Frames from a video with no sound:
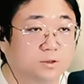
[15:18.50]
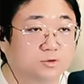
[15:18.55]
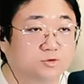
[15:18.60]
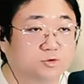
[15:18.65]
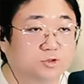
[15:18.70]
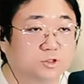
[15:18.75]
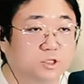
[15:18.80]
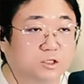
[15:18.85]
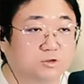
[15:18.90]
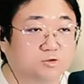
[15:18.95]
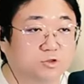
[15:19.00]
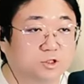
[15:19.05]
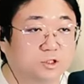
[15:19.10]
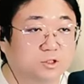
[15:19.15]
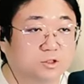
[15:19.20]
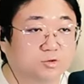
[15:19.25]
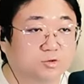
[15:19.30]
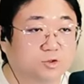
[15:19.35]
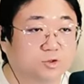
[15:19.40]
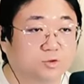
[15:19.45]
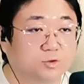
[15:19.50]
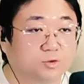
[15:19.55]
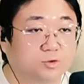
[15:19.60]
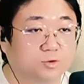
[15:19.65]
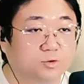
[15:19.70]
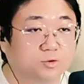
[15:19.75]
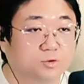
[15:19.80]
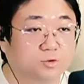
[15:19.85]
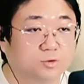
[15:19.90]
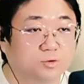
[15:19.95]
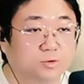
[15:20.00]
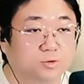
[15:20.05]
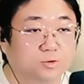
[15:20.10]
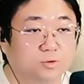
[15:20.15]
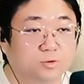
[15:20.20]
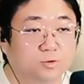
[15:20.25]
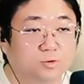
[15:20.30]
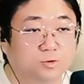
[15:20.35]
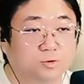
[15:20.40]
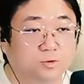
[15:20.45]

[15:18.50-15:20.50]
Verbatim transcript: 어, 뒤다 뒤. 뒤로. 예.